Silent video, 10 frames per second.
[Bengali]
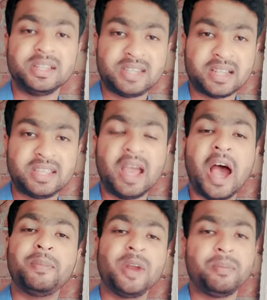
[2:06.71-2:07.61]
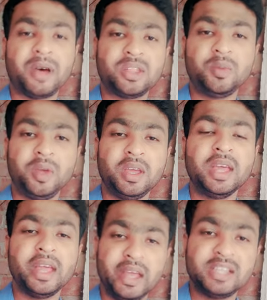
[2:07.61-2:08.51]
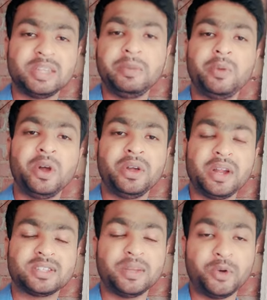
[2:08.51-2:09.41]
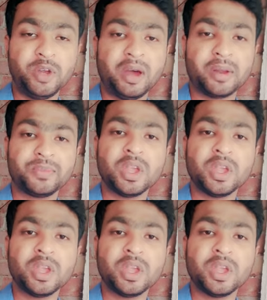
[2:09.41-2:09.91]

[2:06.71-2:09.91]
যাতে আপনার মাধ্যমে এই সিভিক ভলেন্টিয়ার্সের পরিবার